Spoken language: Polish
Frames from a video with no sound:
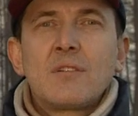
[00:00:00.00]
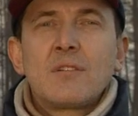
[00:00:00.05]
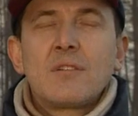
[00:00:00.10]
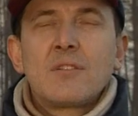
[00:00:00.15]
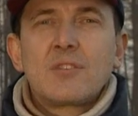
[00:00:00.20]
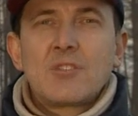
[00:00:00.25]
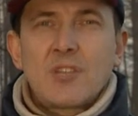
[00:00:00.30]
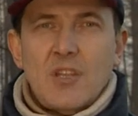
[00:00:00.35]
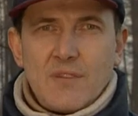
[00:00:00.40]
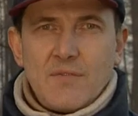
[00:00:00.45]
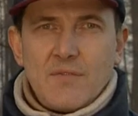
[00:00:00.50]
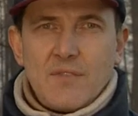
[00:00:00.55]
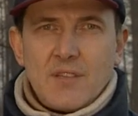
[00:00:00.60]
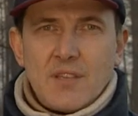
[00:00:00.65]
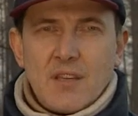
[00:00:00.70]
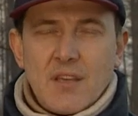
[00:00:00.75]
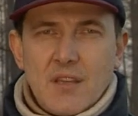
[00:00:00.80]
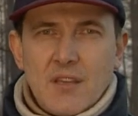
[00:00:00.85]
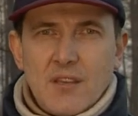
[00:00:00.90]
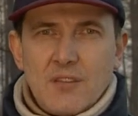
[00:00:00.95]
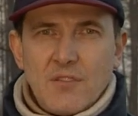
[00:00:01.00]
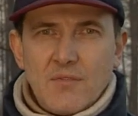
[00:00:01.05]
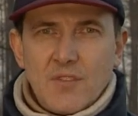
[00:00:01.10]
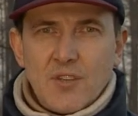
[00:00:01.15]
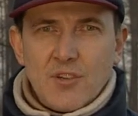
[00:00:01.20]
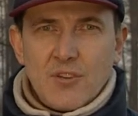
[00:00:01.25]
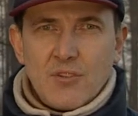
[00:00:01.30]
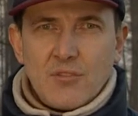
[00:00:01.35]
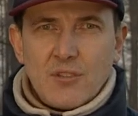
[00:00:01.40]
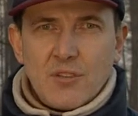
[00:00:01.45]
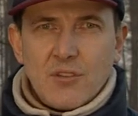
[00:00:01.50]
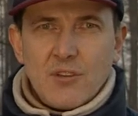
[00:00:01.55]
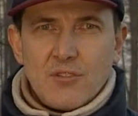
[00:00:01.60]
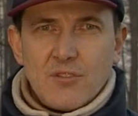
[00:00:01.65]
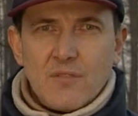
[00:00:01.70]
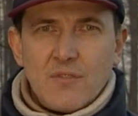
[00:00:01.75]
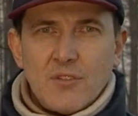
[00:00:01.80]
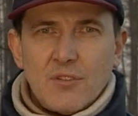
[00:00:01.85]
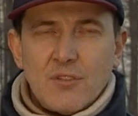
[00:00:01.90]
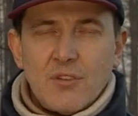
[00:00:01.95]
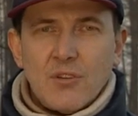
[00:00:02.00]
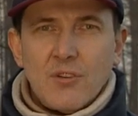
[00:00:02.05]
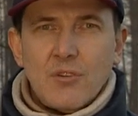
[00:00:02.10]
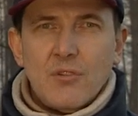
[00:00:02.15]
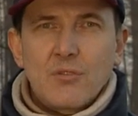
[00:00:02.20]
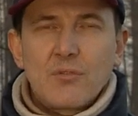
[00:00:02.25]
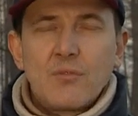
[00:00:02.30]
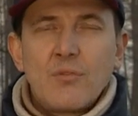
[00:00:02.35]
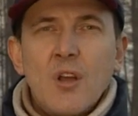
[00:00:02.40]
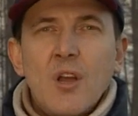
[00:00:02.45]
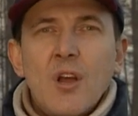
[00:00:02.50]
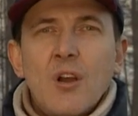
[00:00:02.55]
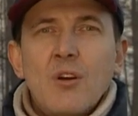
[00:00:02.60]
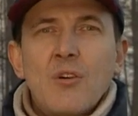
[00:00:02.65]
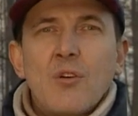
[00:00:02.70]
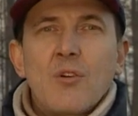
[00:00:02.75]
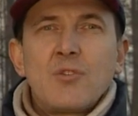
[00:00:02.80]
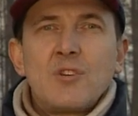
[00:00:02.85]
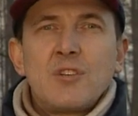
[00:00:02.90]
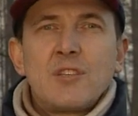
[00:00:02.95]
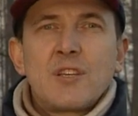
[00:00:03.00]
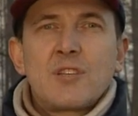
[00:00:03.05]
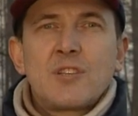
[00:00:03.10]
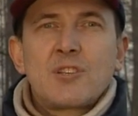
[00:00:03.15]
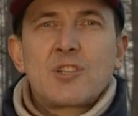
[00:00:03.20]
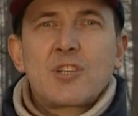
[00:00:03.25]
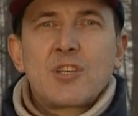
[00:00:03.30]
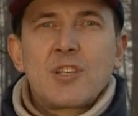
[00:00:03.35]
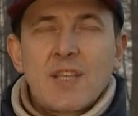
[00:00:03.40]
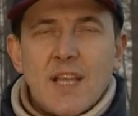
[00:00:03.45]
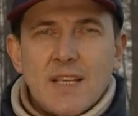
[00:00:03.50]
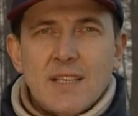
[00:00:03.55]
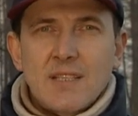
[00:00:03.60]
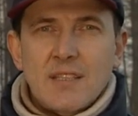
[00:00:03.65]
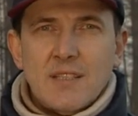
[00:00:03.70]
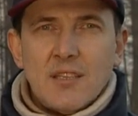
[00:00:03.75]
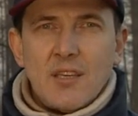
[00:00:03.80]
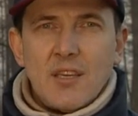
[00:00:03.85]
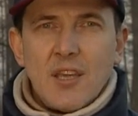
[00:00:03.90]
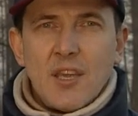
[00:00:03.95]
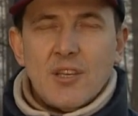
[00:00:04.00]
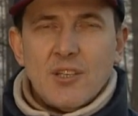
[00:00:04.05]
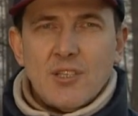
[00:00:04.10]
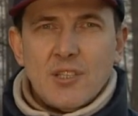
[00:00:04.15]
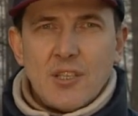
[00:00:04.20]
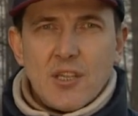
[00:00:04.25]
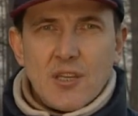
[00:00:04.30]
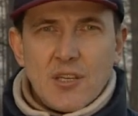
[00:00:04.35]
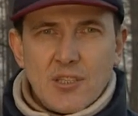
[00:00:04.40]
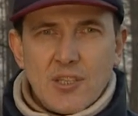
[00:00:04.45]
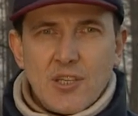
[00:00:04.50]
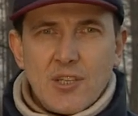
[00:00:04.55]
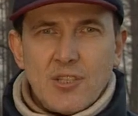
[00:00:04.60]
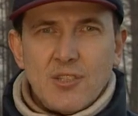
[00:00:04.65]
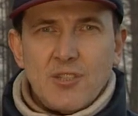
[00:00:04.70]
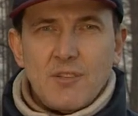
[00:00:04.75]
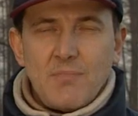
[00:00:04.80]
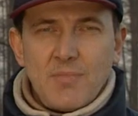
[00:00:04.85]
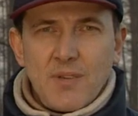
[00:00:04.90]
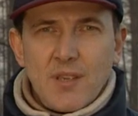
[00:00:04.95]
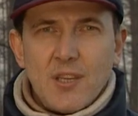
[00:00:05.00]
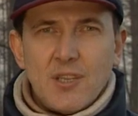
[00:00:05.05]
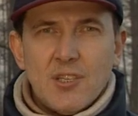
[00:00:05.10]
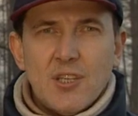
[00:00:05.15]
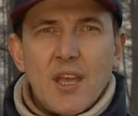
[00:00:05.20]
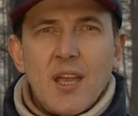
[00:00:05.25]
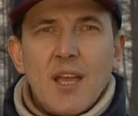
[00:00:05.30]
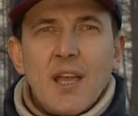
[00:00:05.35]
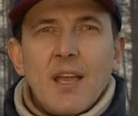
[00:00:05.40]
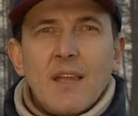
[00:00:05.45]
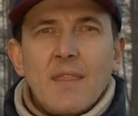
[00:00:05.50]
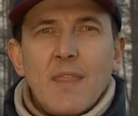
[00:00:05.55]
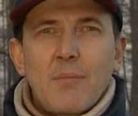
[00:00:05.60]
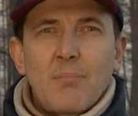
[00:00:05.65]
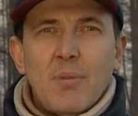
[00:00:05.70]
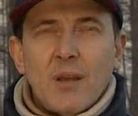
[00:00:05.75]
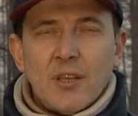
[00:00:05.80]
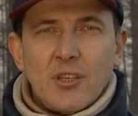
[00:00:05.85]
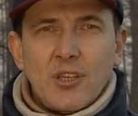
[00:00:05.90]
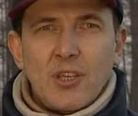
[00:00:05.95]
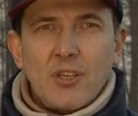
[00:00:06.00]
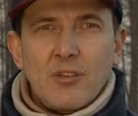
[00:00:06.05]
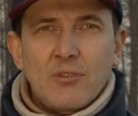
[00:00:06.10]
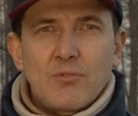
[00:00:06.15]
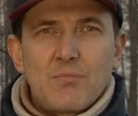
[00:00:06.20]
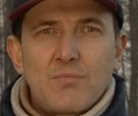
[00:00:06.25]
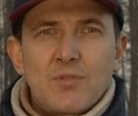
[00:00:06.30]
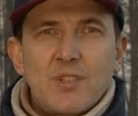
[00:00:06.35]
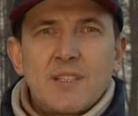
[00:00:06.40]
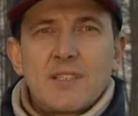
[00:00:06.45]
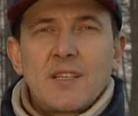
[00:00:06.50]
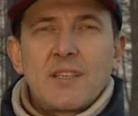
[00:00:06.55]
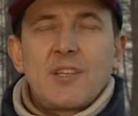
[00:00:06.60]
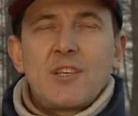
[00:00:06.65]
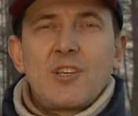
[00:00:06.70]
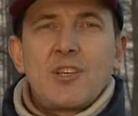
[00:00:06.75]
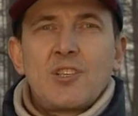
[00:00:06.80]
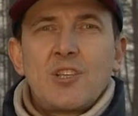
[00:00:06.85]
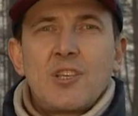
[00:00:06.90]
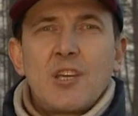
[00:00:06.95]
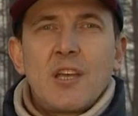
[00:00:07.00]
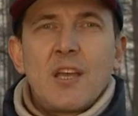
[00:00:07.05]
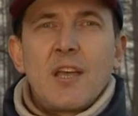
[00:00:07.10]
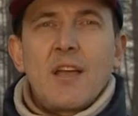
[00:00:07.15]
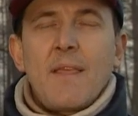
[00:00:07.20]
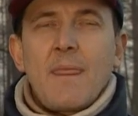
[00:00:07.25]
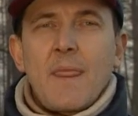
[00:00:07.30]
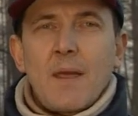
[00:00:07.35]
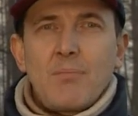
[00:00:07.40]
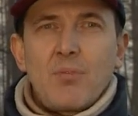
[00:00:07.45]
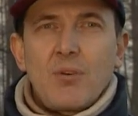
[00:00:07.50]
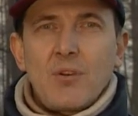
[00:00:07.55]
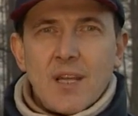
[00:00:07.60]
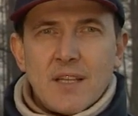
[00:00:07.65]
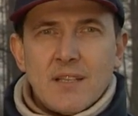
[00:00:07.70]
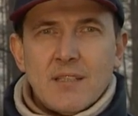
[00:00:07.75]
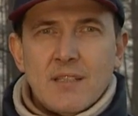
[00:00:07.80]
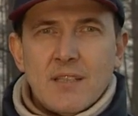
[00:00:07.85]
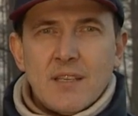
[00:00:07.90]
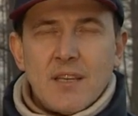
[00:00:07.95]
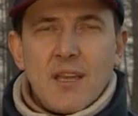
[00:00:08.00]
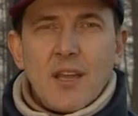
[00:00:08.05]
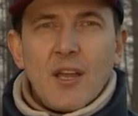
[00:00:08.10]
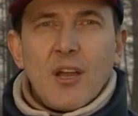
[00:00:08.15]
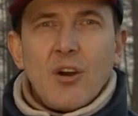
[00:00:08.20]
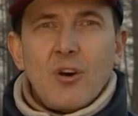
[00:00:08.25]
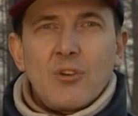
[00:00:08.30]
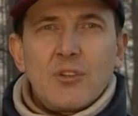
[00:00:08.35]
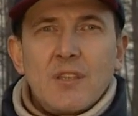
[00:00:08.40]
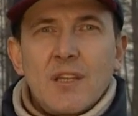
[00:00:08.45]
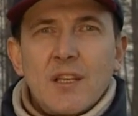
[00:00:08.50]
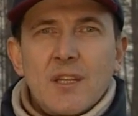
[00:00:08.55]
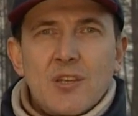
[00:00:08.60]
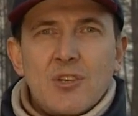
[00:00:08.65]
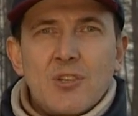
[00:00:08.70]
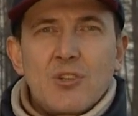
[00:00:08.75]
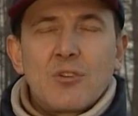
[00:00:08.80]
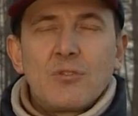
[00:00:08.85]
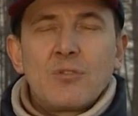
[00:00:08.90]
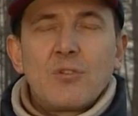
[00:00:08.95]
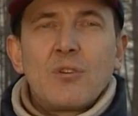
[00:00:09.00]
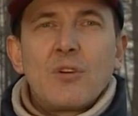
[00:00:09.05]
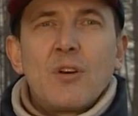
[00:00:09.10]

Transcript: czerwca 1999 roku o godzinie 13.45 na parkingu przy zajeździe na Polance odnaleziono